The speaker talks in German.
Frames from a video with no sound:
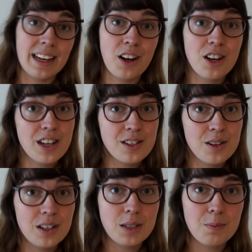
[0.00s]
Ihr könnt
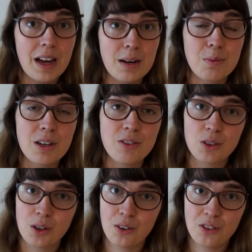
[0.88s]
natürlich bei dem
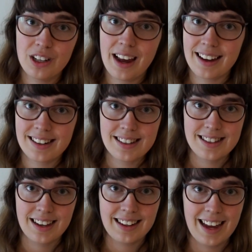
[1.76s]
Pivo noch viele andere
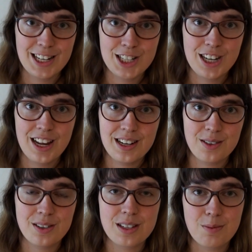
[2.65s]
Sachen einstellen
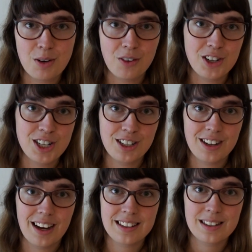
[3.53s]
und es gibt noch
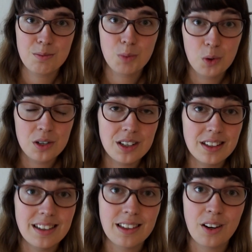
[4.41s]
verschiedene andere
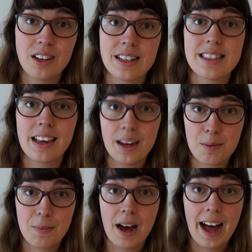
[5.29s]
Modi, die ich euch jetzt hier
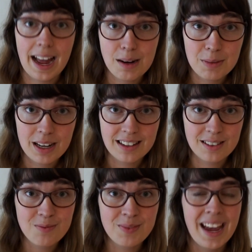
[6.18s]
eben mal
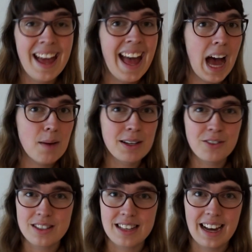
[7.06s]
einblende. Aber
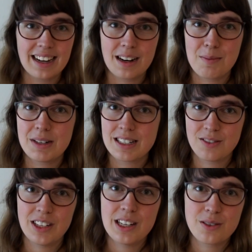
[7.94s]
ich würde sagen, damit
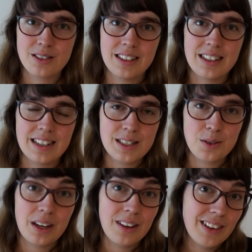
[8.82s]
das Video sich hier nicht
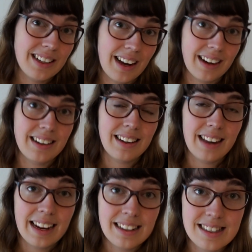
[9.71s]
so ewig lang in die
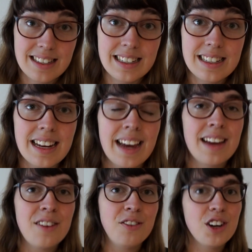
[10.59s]
Länge zieht,
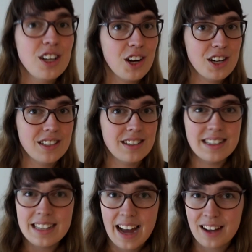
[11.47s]
würde ich euch
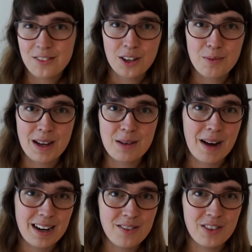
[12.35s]
die einfach mal in einem
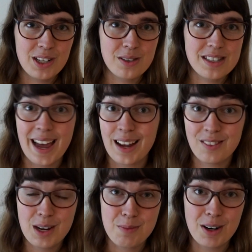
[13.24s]
anderen Video zeigen,
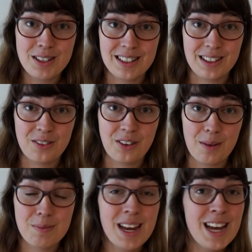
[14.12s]
wenn ihr Bock darauf
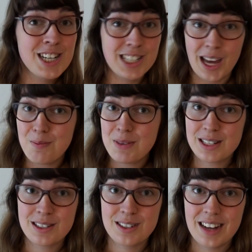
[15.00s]
habt. Schreibt mir
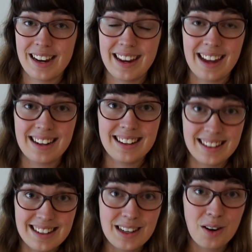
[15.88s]
das total gerne
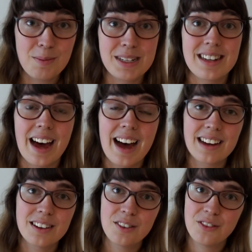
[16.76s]
in die
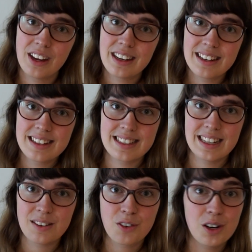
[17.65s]
Kommentare, wenn ihr
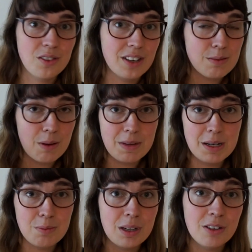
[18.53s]
sehen wollt, was man mit
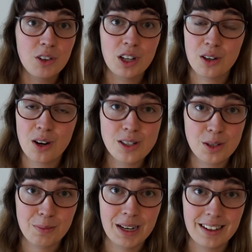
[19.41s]
dem Pivo hier noch
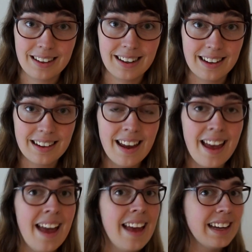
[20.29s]
so machen kann.
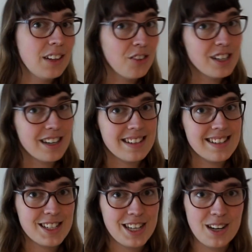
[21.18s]
Ich wollte an
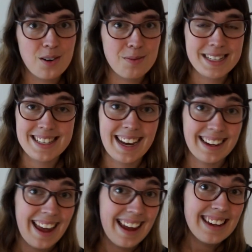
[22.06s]
dieser Stelle nur mal
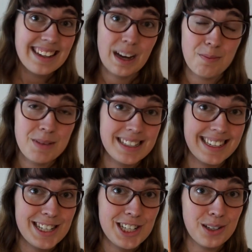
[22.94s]
sagen, hey, ich habe mir das
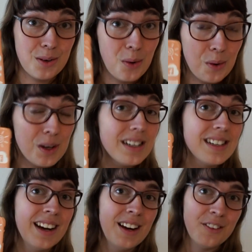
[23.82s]
Gadget geholt,
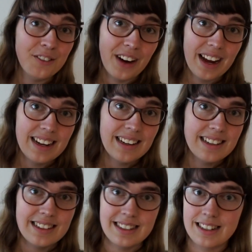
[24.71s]
weil
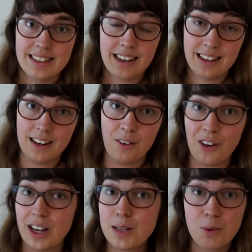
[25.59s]
ich das tatsächlich in der
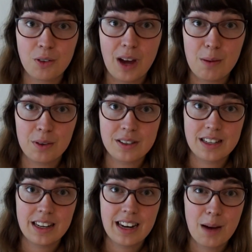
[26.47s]
Facebook-Werbung
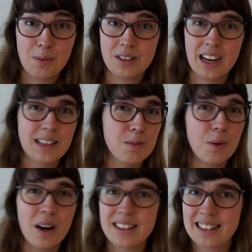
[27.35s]
gesehen habe und dachte,
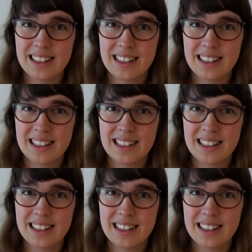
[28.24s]
boah, das